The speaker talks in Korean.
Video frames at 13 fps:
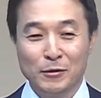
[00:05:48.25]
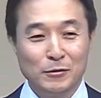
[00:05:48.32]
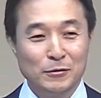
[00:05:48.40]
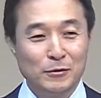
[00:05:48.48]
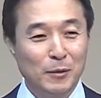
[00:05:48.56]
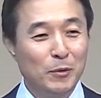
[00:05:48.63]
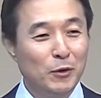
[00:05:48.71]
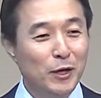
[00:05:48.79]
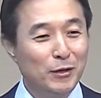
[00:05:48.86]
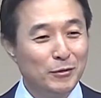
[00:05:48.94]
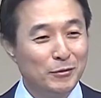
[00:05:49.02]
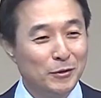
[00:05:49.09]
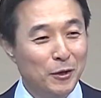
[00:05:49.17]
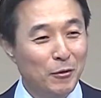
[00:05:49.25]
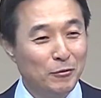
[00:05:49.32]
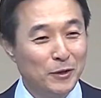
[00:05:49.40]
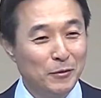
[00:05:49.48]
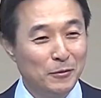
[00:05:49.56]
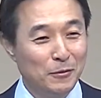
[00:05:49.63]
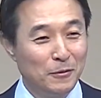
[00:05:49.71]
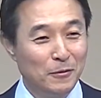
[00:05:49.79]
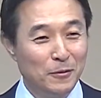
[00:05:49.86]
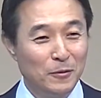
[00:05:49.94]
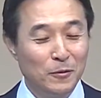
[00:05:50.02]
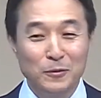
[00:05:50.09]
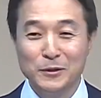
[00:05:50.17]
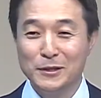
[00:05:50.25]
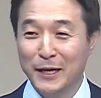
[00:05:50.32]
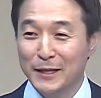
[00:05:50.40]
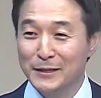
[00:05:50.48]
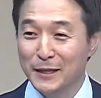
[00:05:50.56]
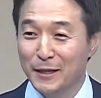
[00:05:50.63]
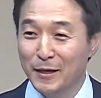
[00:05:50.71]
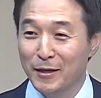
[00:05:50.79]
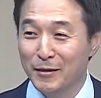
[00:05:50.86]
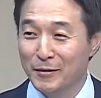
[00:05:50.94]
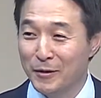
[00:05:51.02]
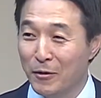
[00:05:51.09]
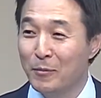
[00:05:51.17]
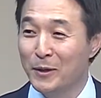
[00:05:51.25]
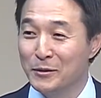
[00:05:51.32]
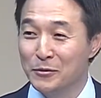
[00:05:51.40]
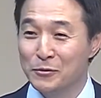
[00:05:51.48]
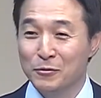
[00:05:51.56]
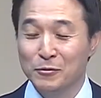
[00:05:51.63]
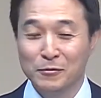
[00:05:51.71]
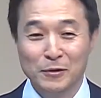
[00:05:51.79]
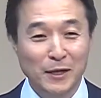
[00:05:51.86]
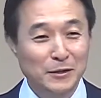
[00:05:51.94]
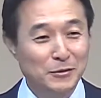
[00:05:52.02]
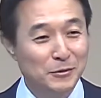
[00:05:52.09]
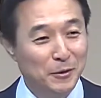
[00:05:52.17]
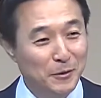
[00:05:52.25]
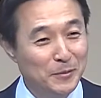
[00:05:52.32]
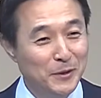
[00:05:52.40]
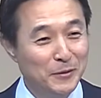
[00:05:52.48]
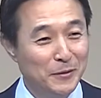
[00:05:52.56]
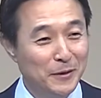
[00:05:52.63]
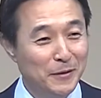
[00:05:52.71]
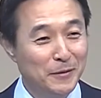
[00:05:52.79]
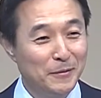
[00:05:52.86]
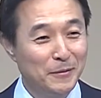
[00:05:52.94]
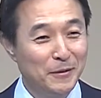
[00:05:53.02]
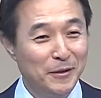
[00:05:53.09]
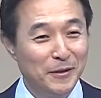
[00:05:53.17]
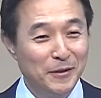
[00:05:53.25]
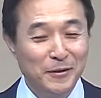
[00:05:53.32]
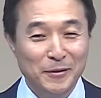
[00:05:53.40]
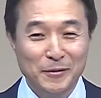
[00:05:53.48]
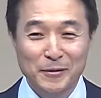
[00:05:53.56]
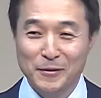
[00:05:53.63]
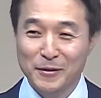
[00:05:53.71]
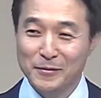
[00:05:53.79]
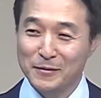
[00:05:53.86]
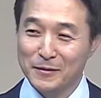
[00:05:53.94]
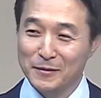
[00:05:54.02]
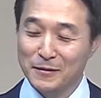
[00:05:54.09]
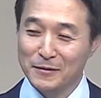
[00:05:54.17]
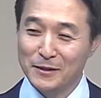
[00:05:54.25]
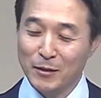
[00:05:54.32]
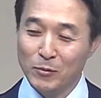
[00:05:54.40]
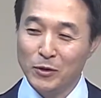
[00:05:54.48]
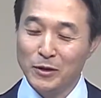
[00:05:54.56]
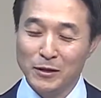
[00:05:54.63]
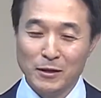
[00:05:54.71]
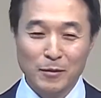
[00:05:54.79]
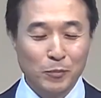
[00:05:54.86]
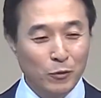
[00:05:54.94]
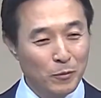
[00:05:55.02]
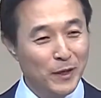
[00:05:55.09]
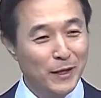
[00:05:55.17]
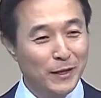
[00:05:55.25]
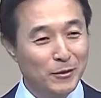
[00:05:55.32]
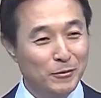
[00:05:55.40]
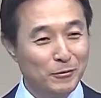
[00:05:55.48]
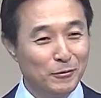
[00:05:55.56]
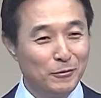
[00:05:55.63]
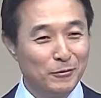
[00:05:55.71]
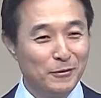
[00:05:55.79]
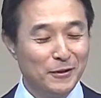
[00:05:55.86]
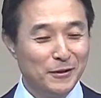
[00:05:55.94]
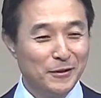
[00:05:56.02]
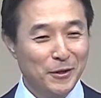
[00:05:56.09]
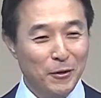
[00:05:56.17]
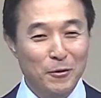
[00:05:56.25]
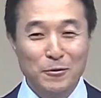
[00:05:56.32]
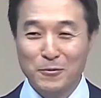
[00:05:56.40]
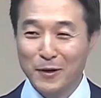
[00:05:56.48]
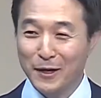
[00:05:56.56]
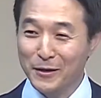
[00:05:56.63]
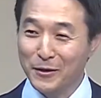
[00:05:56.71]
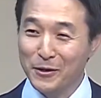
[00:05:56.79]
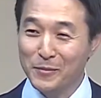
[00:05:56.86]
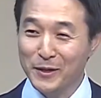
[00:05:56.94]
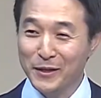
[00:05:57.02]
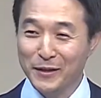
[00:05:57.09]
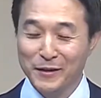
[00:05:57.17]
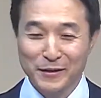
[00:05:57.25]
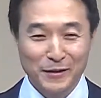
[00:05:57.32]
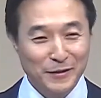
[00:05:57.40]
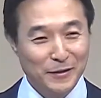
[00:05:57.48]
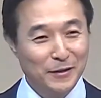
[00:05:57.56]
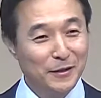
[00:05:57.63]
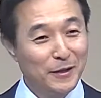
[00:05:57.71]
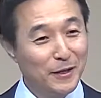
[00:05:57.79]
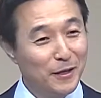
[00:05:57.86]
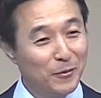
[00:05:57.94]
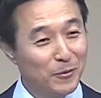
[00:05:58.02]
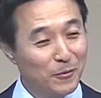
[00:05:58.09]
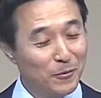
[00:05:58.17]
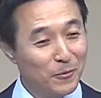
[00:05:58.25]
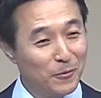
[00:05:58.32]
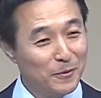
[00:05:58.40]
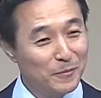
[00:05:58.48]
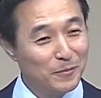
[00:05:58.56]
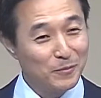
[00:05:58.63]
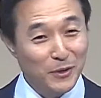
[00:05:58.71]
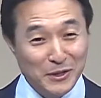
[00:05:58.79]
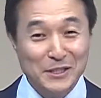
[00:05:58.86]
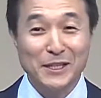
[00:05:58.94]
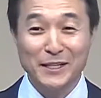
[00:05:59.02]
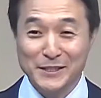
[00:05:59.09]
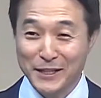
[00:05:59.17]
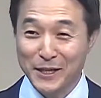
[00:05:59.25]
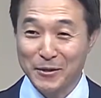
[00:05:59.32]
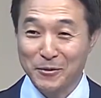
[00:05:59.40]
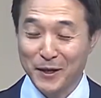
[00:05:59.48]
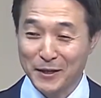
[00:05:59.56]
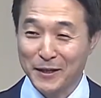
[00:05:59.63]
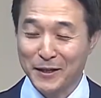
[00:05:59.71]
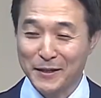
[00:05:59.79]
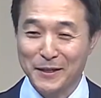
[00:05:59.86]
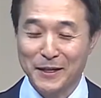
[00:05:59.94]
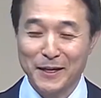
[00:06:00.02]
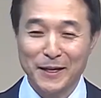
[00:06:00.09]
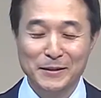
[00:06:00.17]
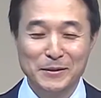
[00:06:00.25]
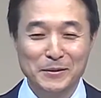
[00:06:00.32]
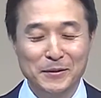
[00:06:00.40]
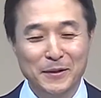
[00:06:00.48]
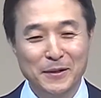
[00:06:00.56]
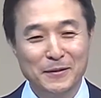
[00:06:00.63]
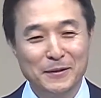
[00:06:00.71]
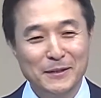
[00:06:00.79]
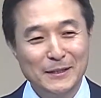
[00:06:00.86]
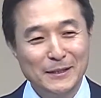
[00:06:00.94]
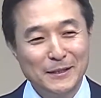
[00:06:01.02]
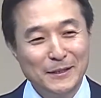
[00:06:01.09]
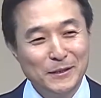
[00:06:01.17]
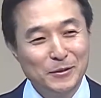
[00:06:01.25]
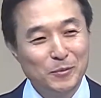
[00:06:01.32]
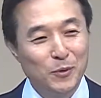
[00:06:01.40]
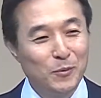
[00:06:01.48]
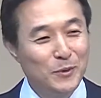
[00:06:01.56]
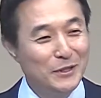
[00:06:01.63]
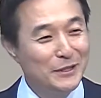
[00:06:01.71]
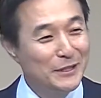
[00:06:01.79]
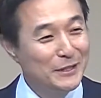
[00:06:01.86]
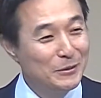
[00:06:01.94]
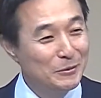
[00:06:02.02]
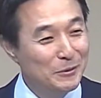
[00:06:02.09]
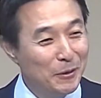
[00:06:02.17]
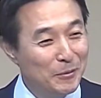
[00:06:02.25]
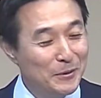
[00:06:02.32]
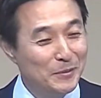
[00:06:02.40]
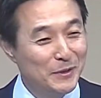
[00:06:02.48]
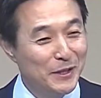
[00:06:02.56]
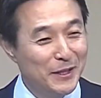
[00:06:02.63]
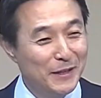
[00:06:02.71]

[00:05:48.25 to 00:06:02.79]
새벽에는 겨울이고 오늘 낮에 경험하셨죠. 낮은 여름인 거예요. 그 3월인데 봄이 아니고 겨울과 여름이 이게 몇 시간 차이로 왔다 갔다 하는 거예요. 그래서 봄을 느낄 수가 없습니다.